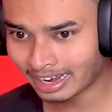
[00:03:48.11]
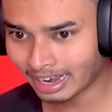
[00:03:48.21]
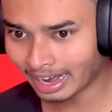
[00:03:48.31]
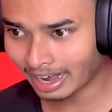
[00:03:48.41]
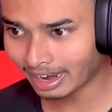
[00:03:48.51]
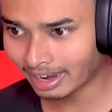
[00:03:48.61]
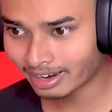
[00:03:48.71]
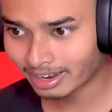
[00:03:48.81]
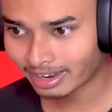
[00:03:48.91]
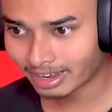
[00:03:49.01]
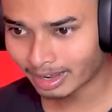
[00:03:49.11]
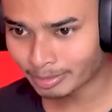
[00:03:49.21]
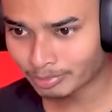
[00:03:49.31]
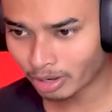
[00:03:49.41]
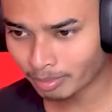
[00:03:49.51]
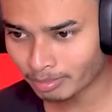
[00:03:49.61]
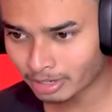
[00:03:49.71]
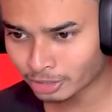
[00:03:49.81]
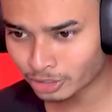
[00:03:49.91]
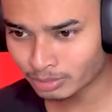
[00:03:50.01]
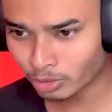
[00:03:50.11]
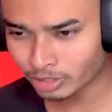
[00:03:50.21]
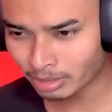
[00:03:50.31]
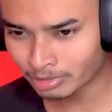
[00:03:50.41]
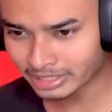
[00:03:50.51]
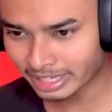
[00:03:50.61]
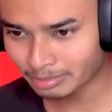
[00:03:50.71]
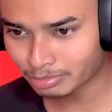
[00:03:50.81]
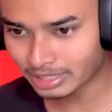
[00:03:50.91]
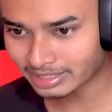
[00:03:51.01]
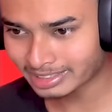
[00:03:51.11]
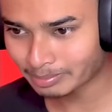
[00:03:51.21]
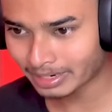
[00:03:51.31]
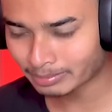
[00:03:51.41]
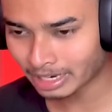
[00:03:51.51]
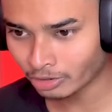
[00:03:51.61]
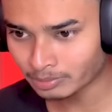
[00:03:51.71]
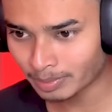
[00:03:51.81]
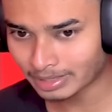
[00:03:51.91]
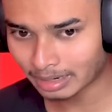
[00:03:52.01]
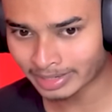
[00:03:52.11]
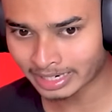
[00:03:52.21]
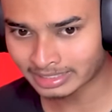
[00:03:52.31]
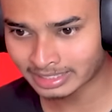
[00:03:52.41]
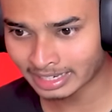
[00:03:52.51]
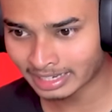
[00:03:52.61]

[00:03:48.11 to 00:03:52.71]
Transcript: লা লা আমি ভয় পাবো না যদি কথা বলি তাহলে ভূত আসতে সাহস পাবে না আমার কাছে